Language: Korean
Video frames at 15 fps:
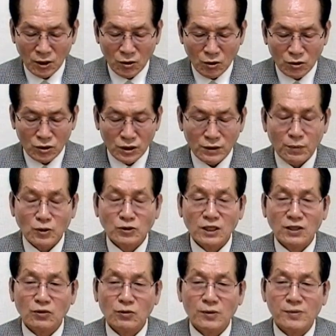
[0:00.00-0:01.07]
오늘 이
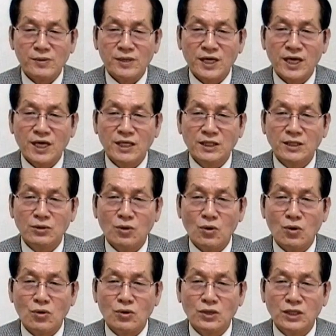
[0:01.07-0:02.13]
본장도 보면 깨진
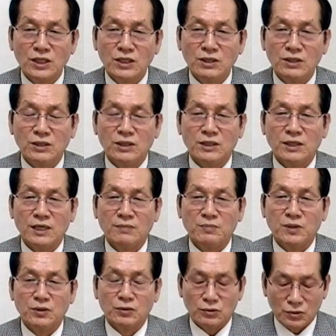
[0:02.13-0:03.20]
옹기의
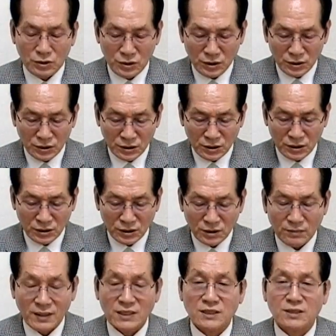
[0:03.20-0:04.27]
비유를 들어서
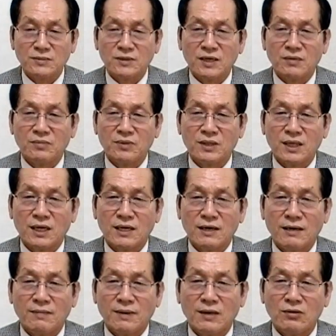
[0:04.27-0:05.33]
말씀을
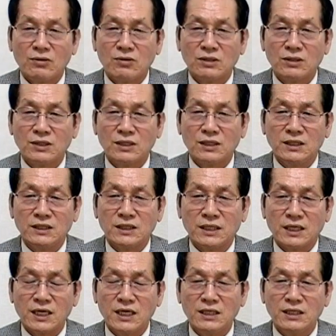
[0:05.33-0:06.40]
합니다. 바로 그들이 이제
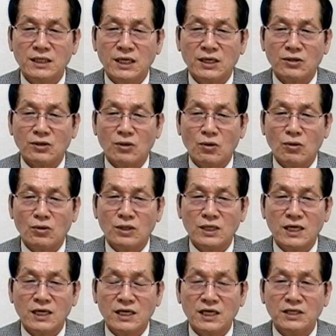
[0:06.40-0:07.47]
깨진 앵,
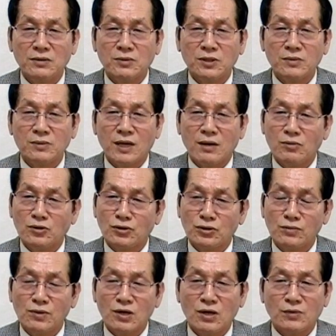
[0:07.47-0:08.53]
옹기가 깨져버리면 아무
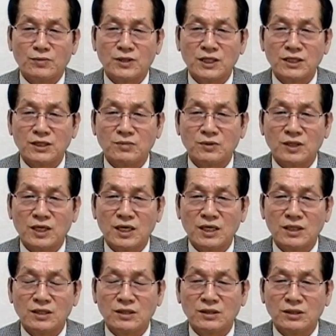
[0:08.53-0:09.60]
쓸모가 없지 않습니까?
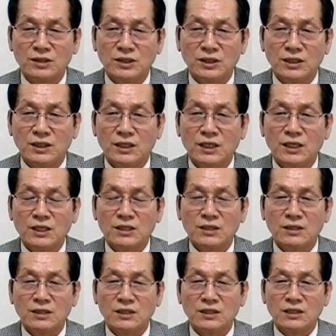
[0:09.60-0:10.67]
그렇듯이
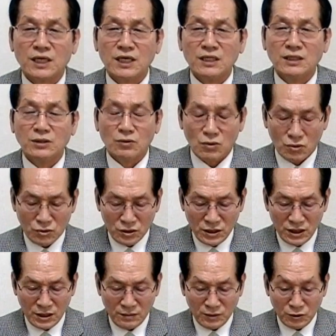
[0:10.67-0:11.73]
그런 이 깨진
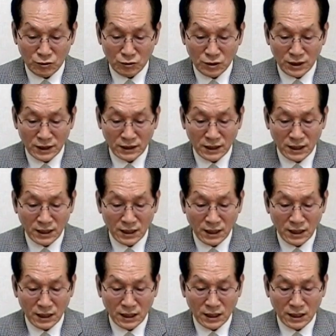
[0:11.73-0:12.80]
온기의 비유를 갖다가
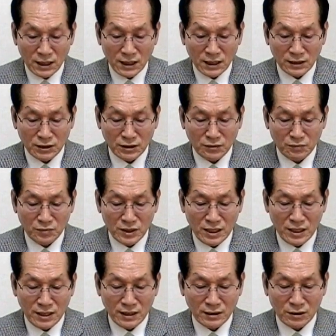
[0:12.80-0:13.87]
아, 들,
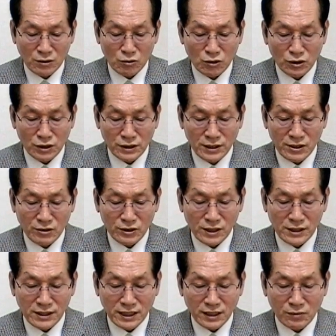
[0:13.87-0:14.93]
예, 들고 있는데요.
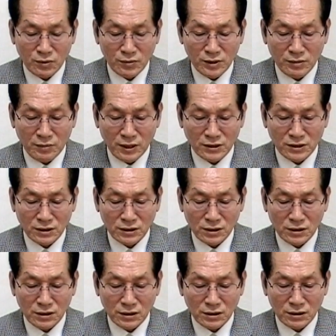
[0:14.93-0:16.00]
1장에 보면은 백성들,
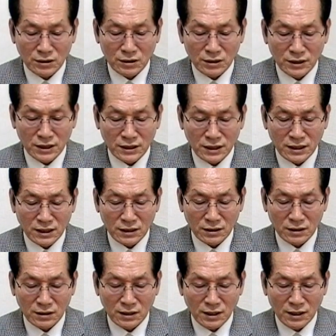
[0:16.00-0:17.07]
어른들,
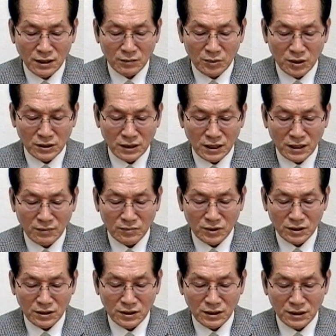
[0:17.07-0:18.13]
제사장들, 몇
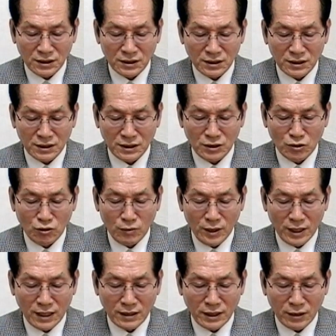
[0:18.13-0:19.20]
사람들 이 흰놈의
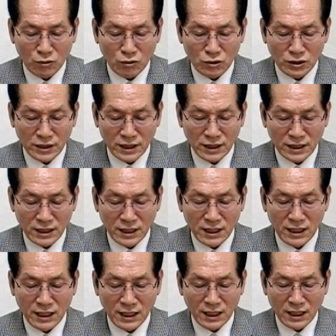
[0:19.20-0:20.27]
아들의
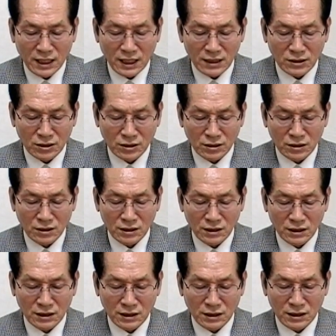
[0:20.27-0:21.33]
골짜기에 가서
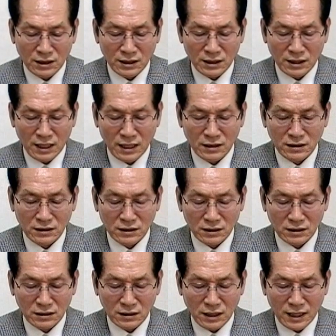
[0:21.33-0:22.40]
예, 하는
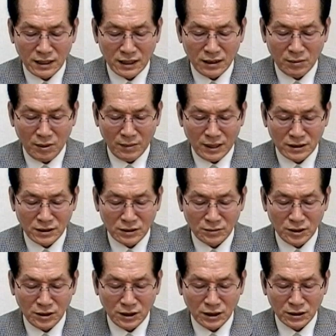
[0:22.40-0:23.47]
그 하나님의
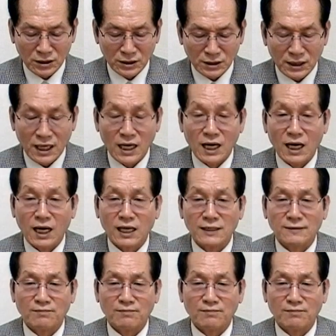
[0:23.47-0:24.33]
말씀을 들으라.